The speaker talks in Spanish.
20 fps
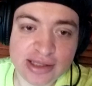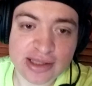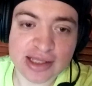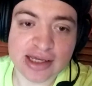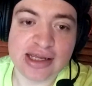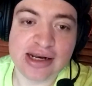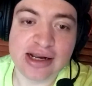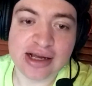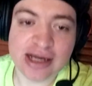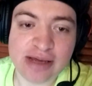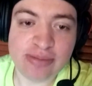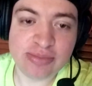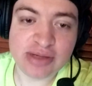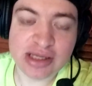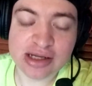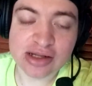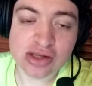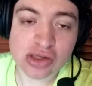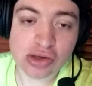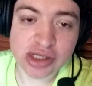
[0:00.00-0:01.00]
Tequila
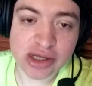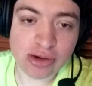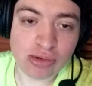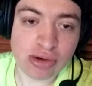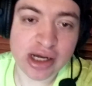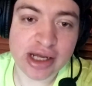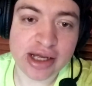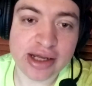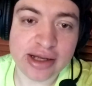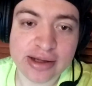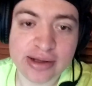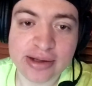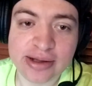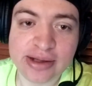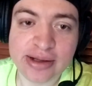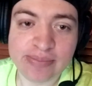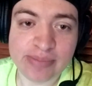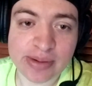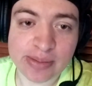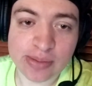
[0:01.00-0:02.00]
Gaming, soy Euge.
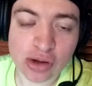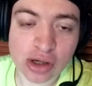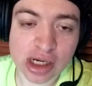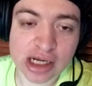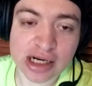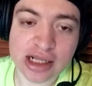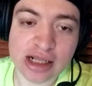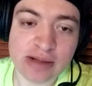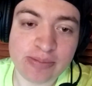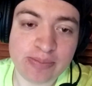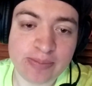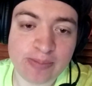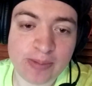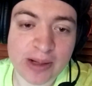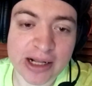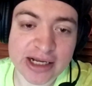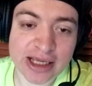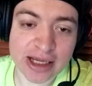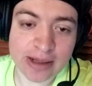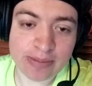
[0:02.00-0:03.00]
Primero que nada
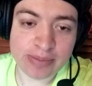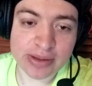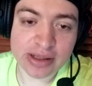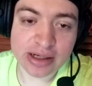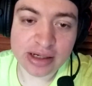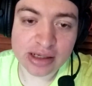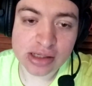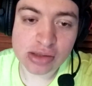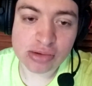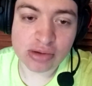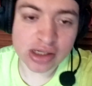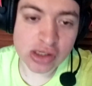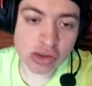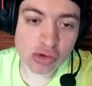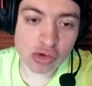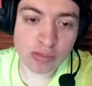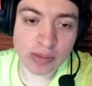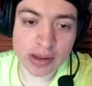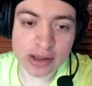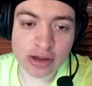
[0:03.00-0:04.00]
quería pedirles una
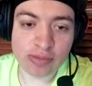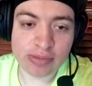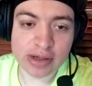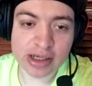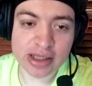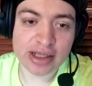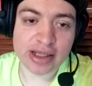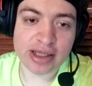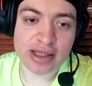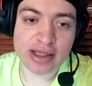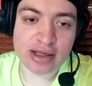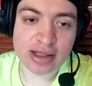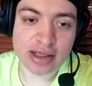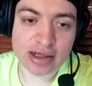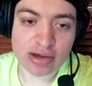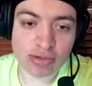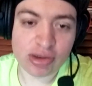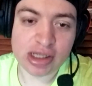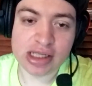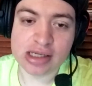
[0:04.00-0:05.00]
disculpa en nombre de
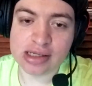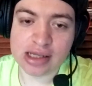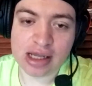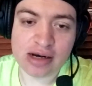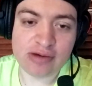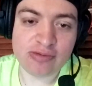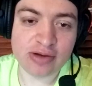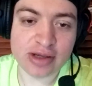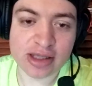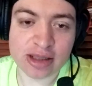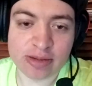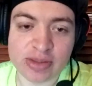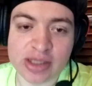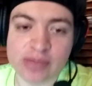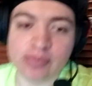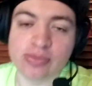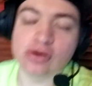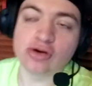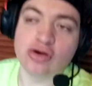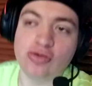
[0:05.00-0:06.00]
Luis, de Alfa y de mí
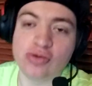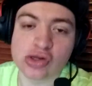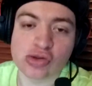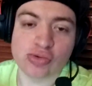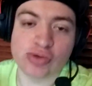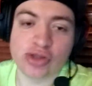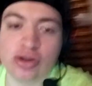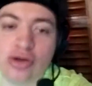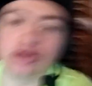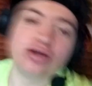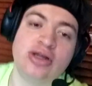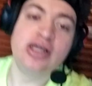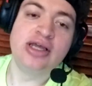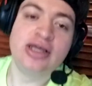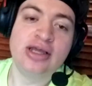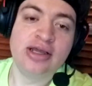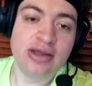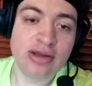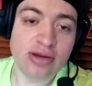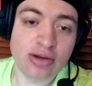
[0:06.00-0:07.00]
por no haber subido
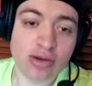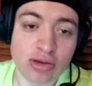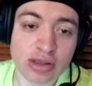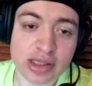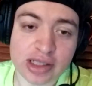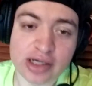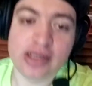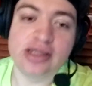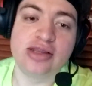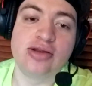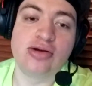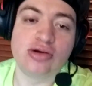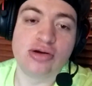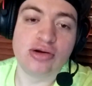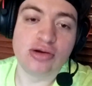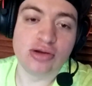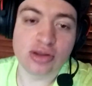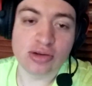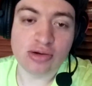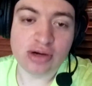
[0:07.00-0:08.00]

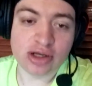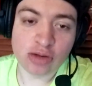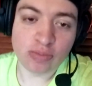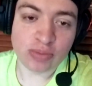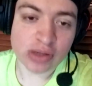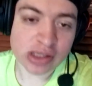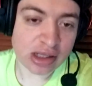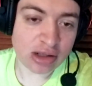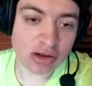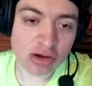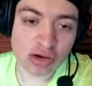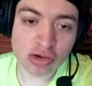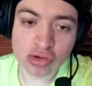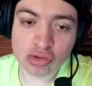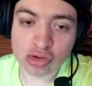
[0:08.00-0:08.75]
contenido todo el año pasado.